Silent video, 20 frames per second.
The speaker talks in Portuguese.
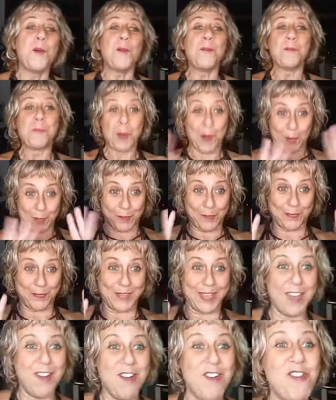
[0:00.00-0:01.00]

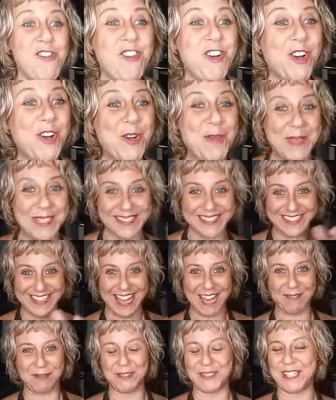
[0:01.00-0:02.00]
Bom, eu vou
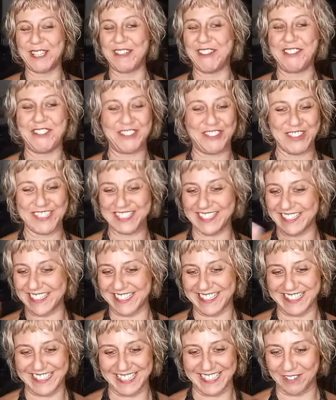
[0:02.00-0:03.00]
começar porque eu fiz
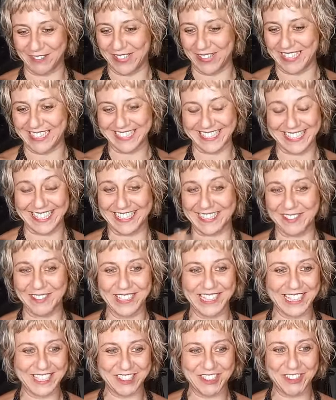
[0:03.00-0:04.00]
assim uma lista tão
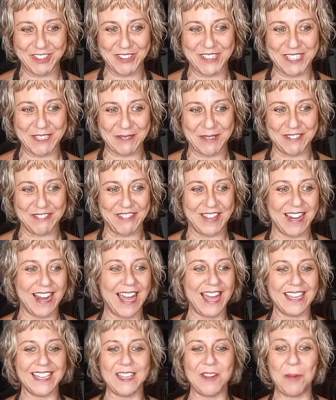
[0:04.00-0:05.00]
grande de coisa para
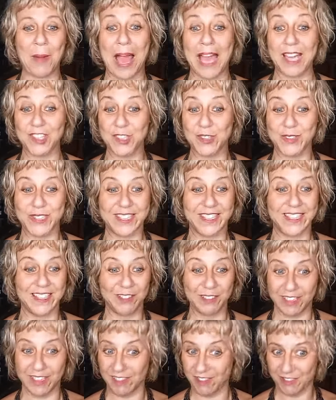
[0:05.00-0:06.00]
falar que eu acho que
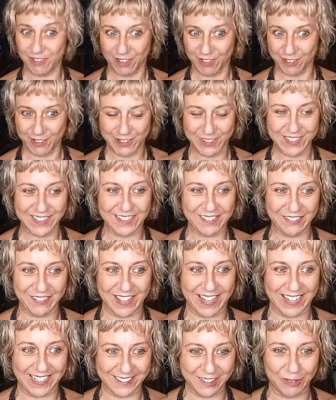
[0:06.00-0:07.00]
eu não vou conseguir
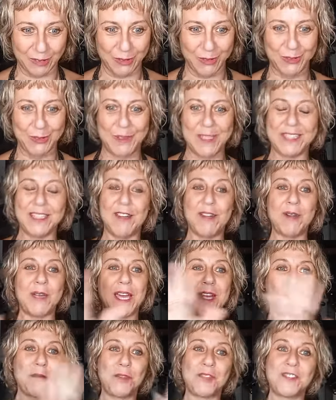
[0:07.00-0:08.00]
falar tudo. Então eu
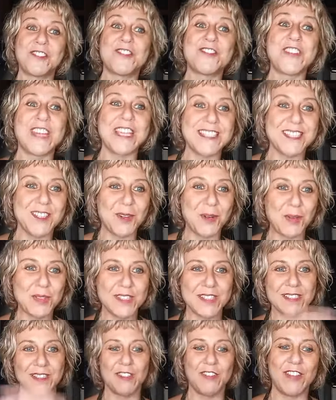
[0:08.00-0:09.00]
quero ver se eu
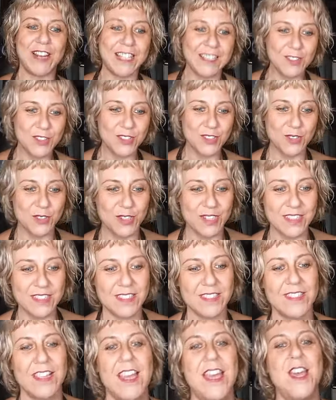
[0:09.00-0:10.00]
consigo falar dos
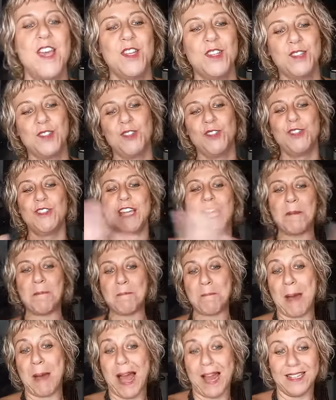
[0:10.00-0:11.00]
dois, do
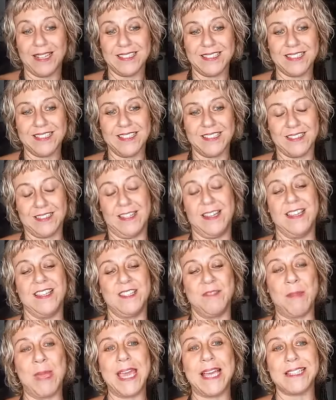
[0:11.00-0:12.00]
Lunar Palace
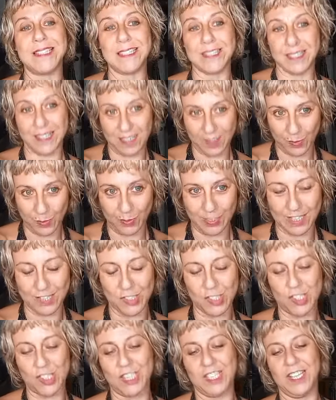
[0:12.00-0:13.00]
365 da
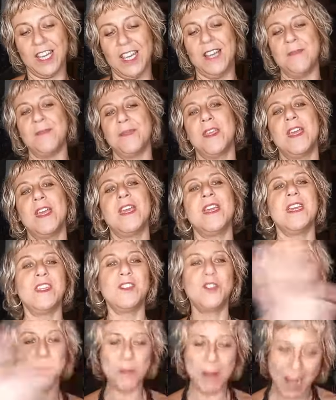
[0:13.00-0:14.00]
China e
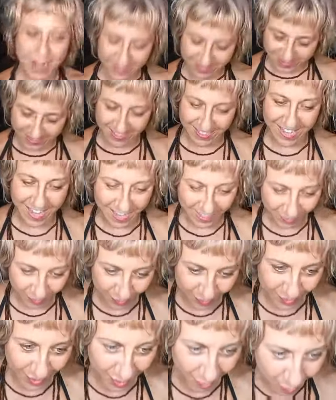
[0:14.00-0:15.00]
do Mars
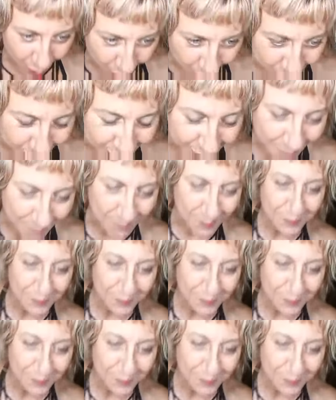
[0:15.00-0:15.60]
500 da Rússia.